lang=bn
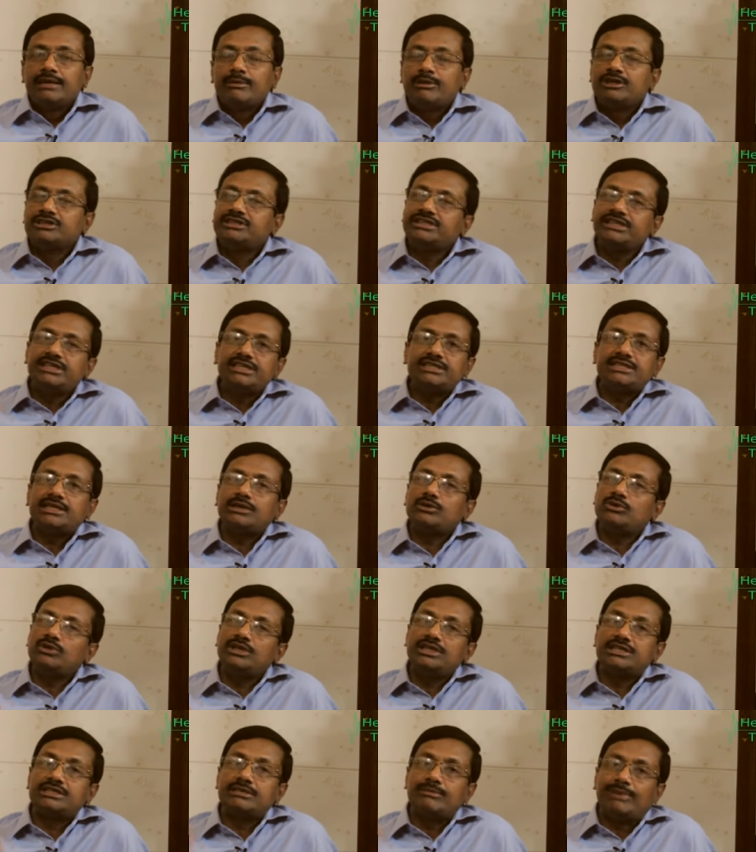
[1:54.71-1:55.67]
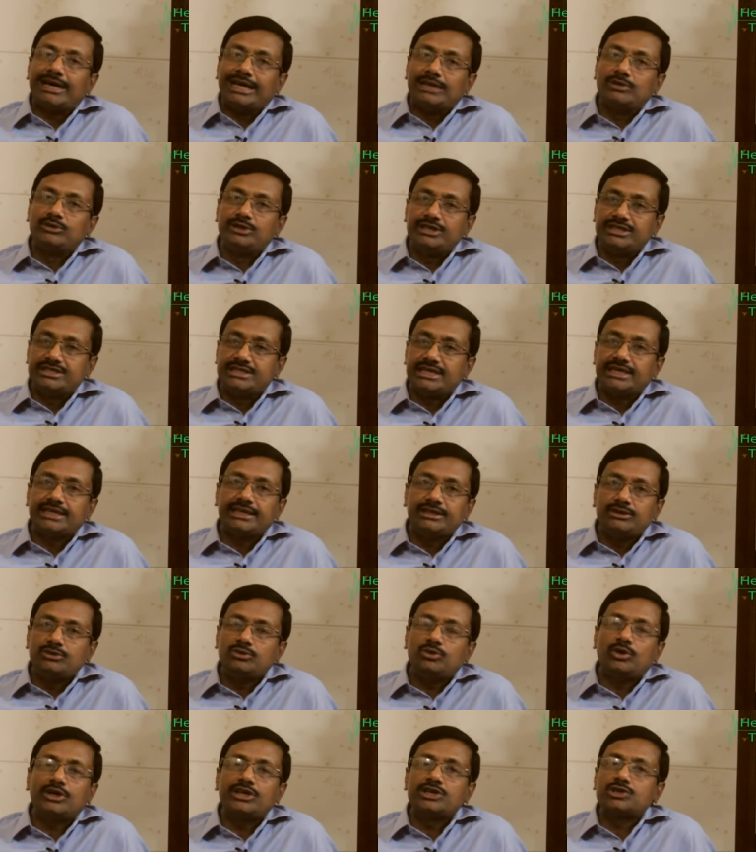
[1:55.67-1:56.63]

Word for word: এবং চিকিৎসা করলে সে ভালো হয়ে যায় কিন্তু